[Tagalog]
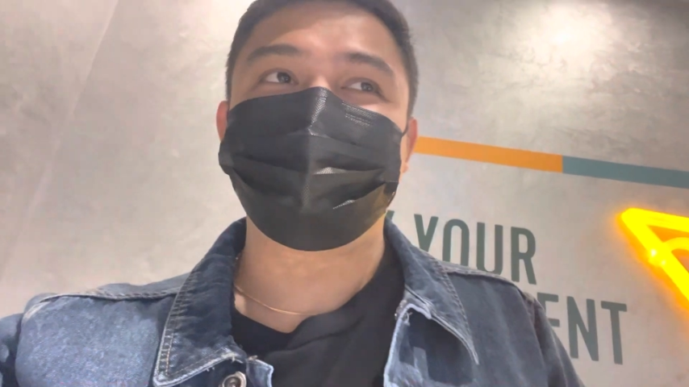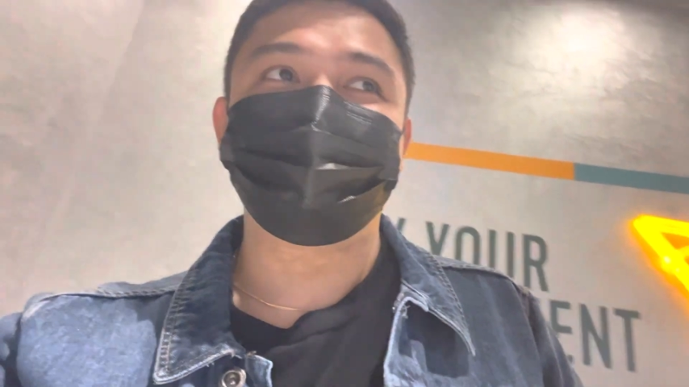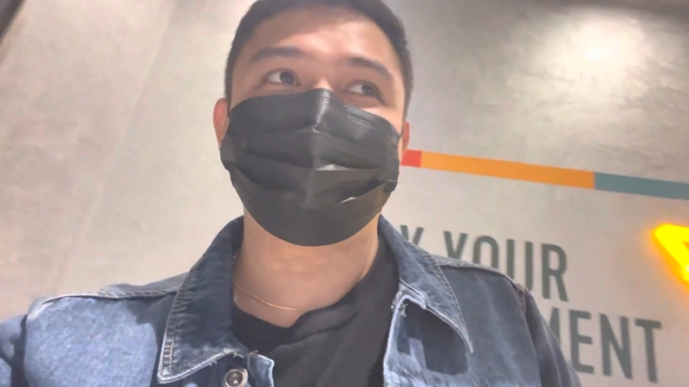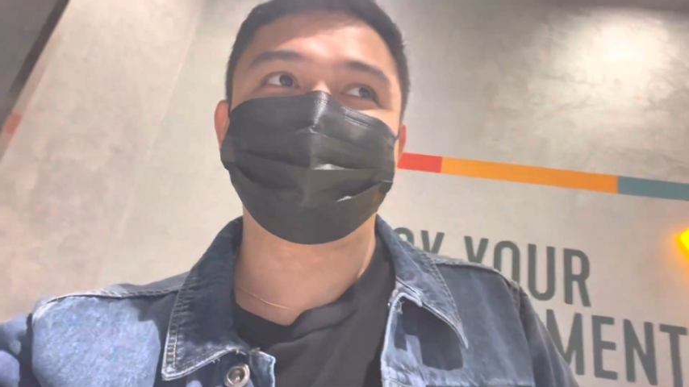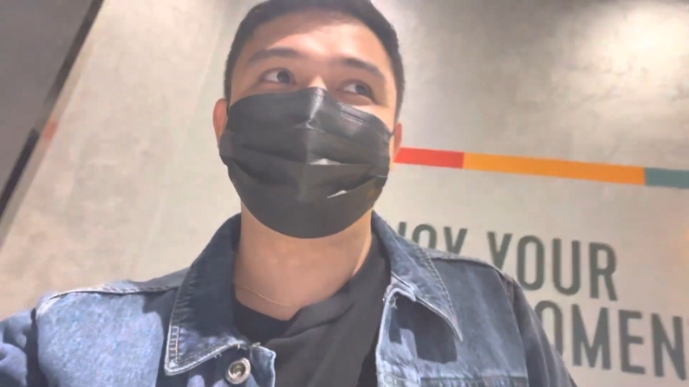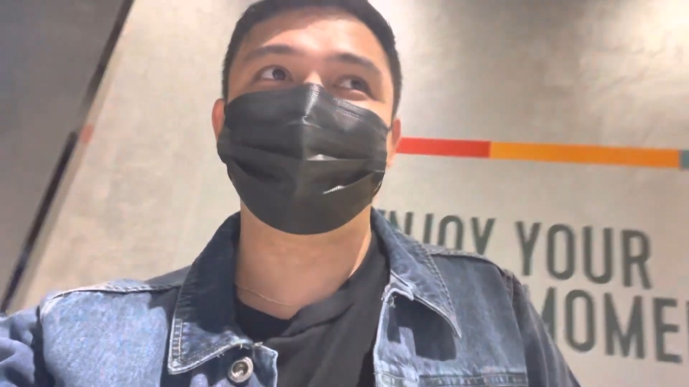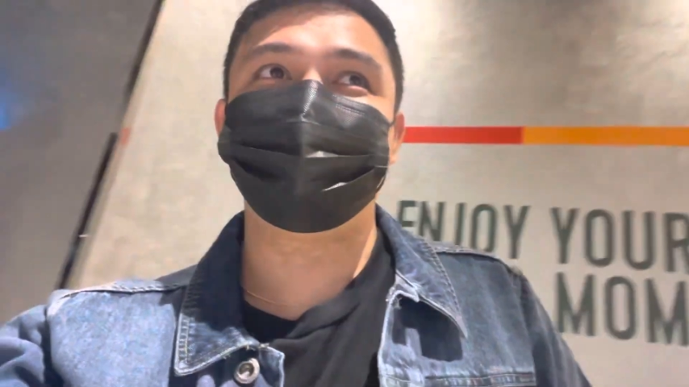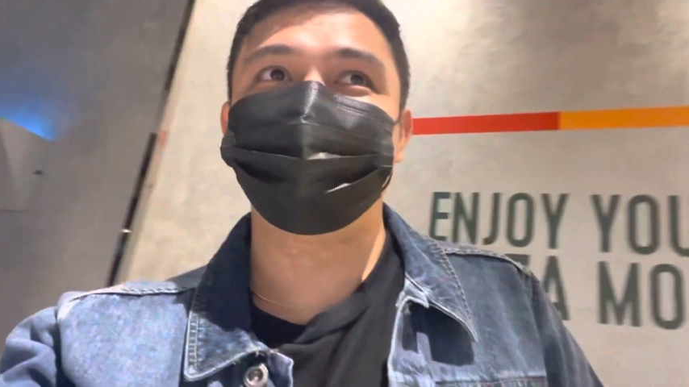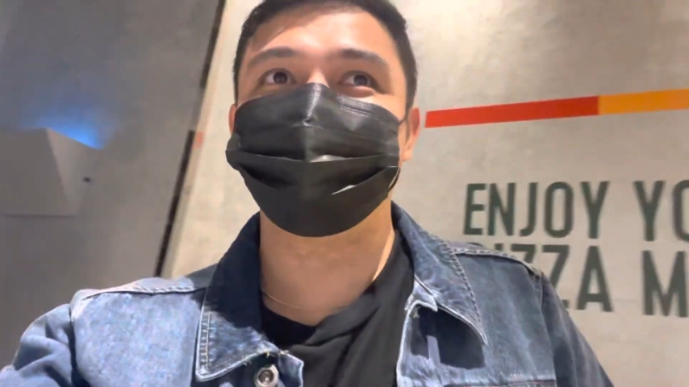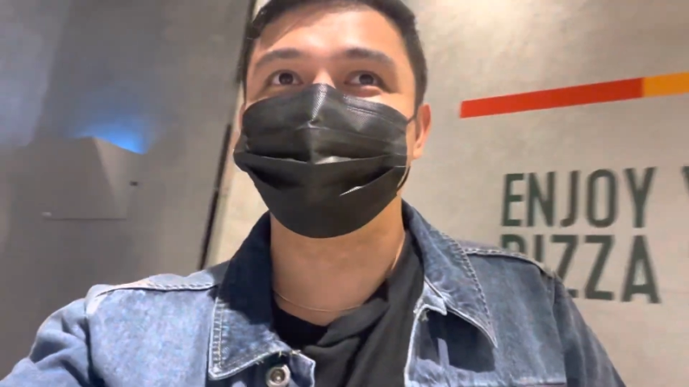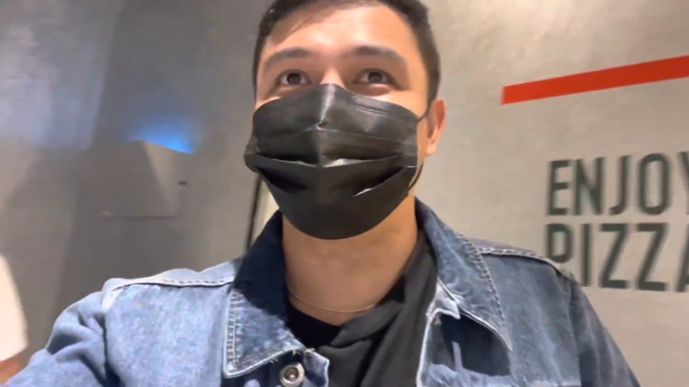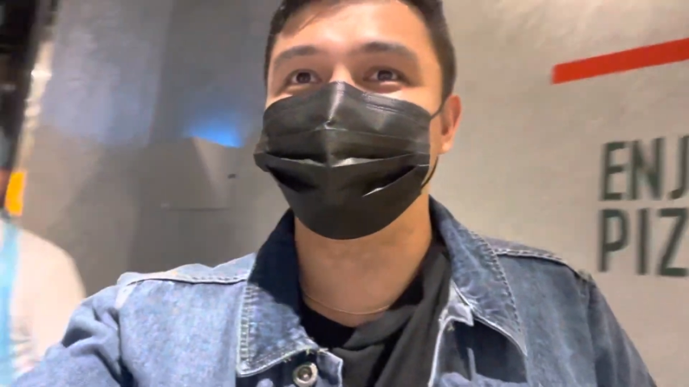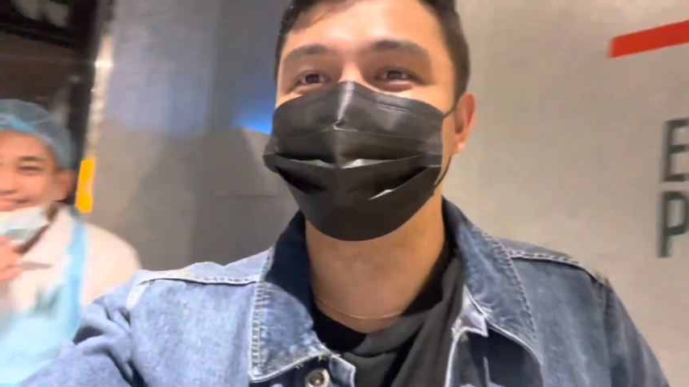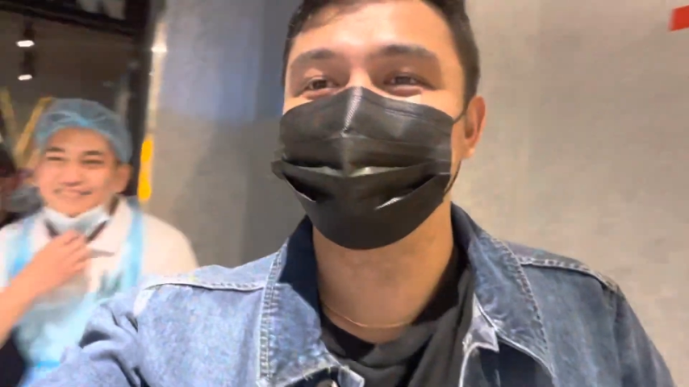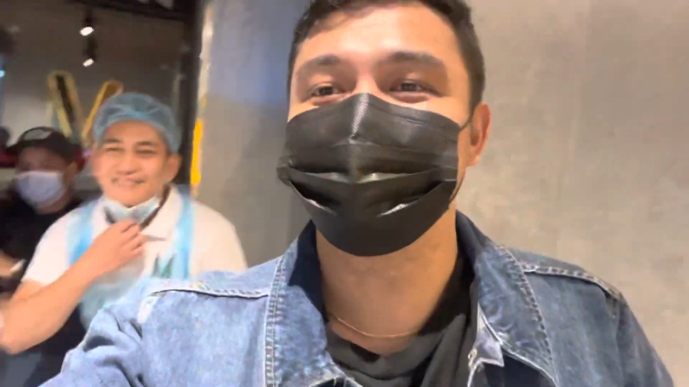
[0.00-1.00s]
Guys, thank you
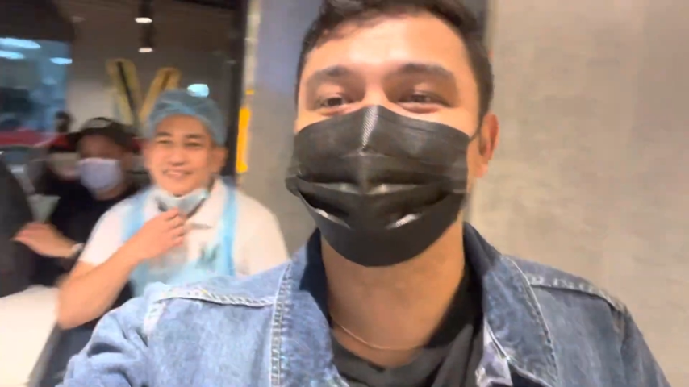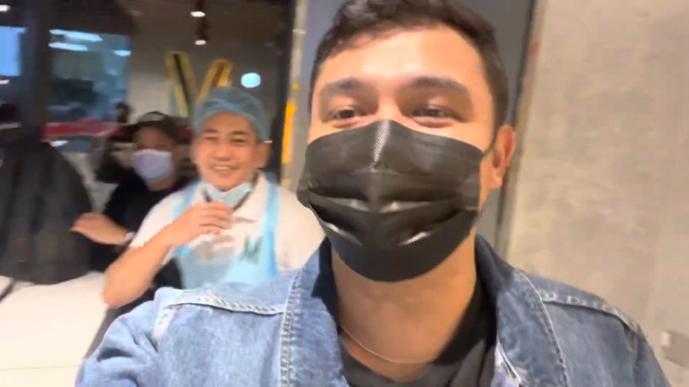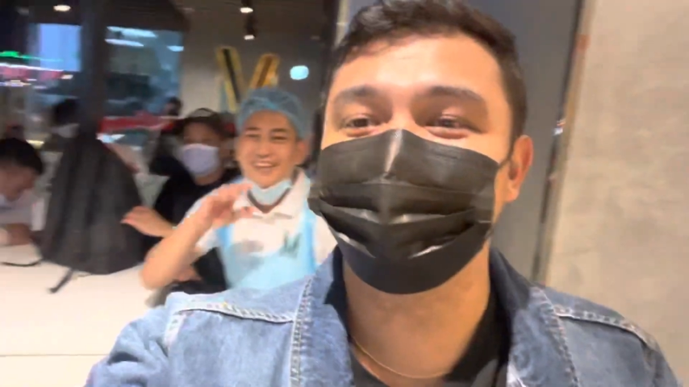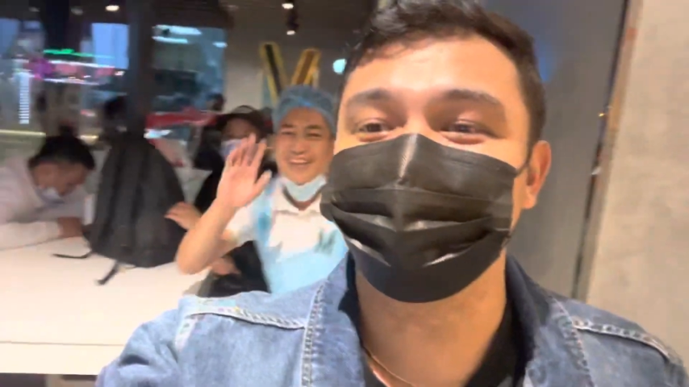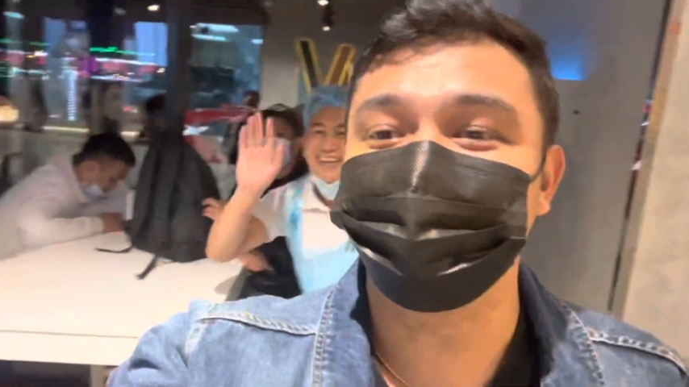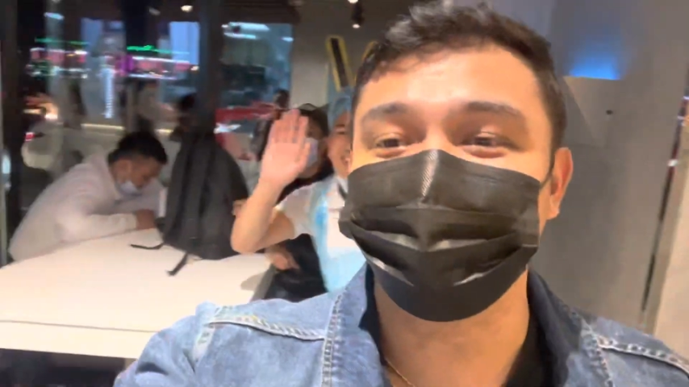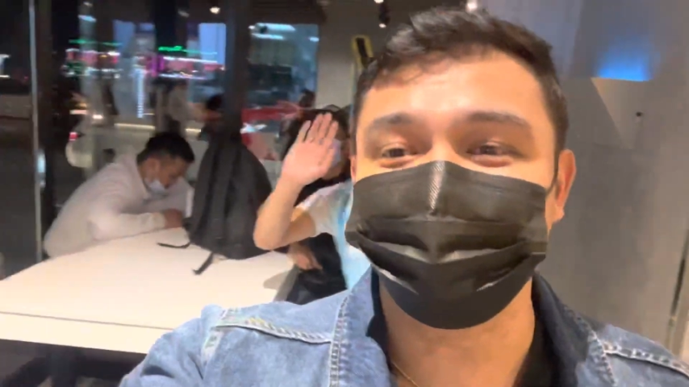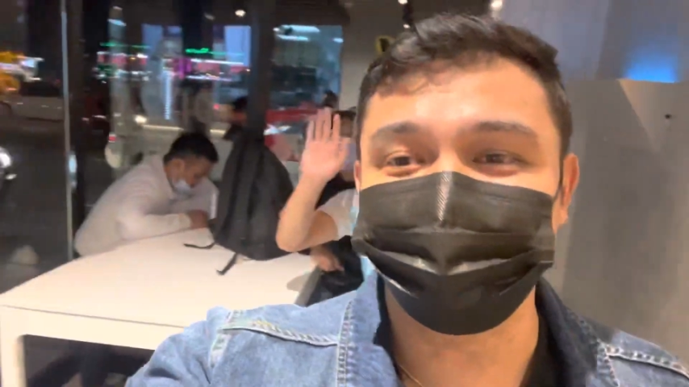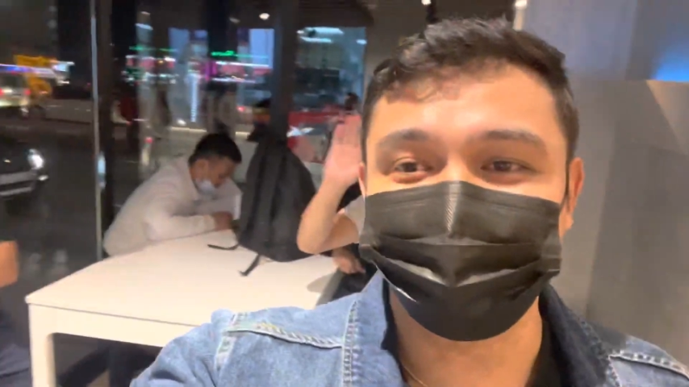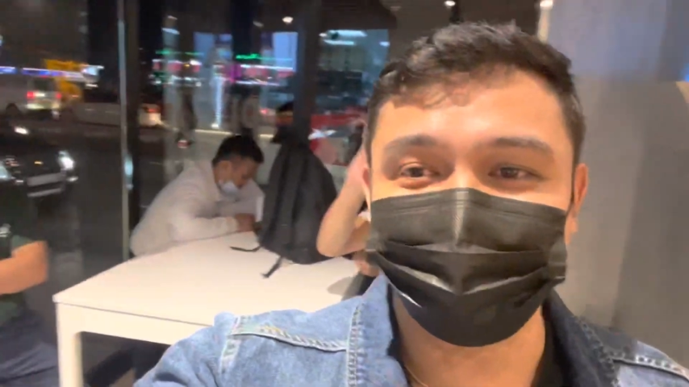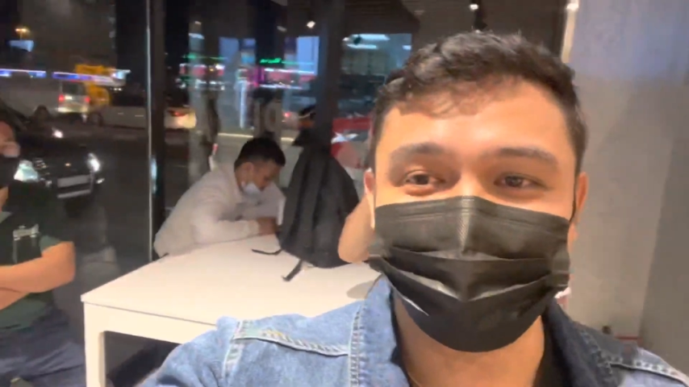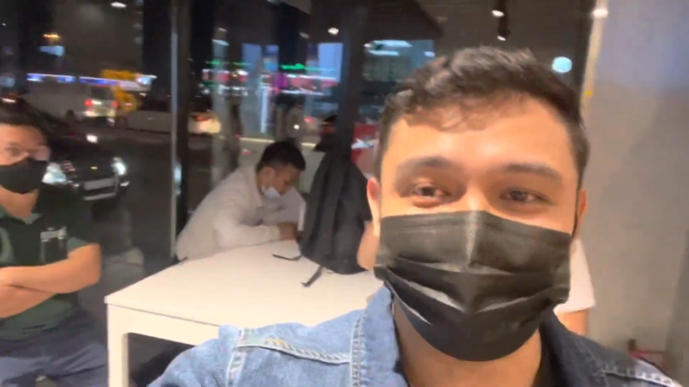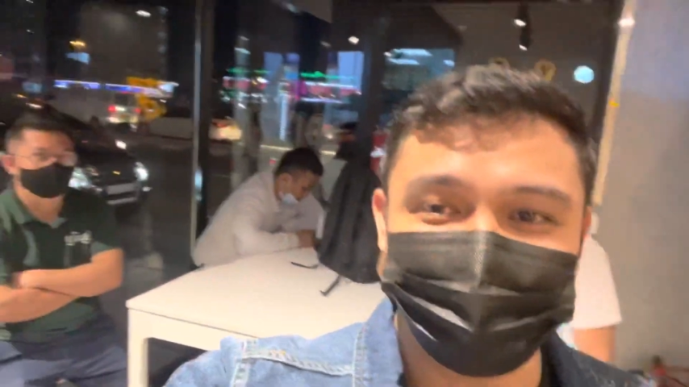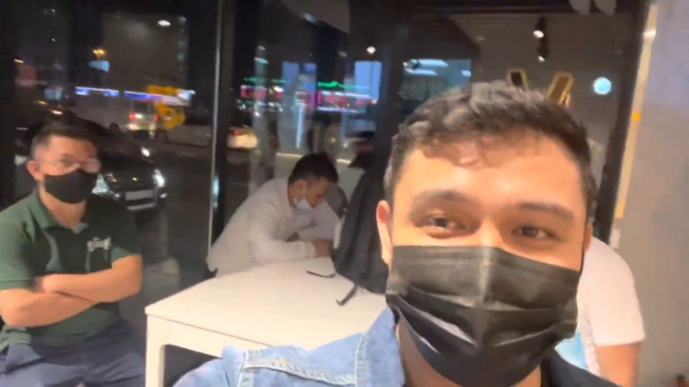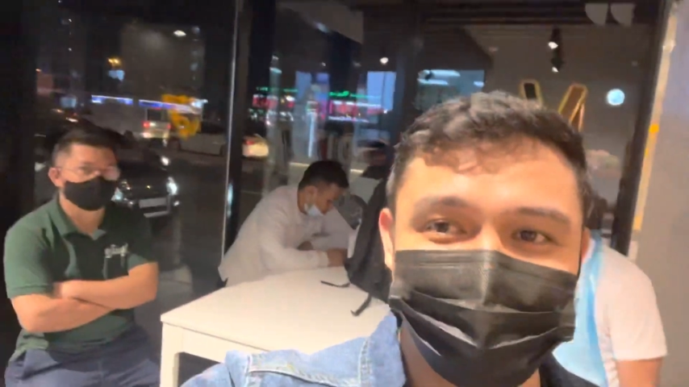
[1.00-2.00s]
so much dito sa mga
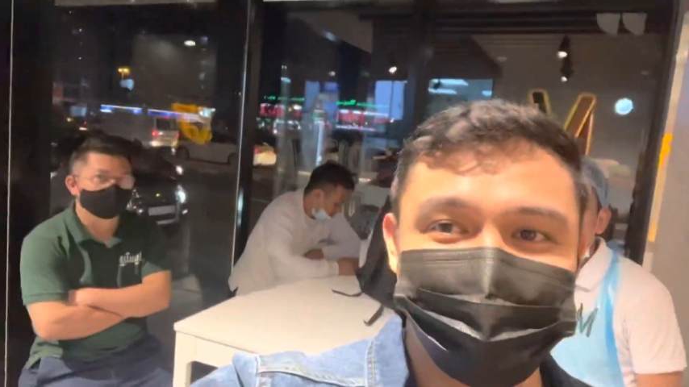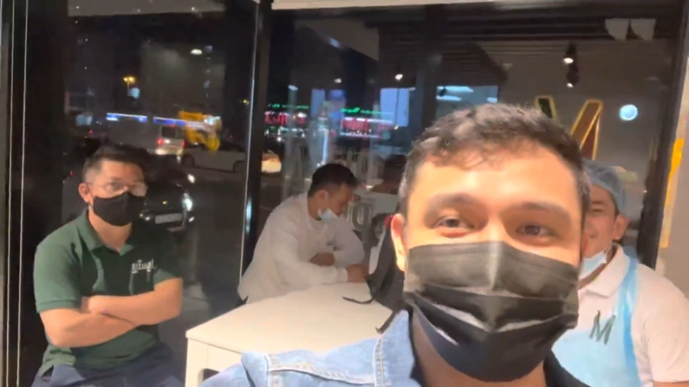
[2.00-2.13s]
taga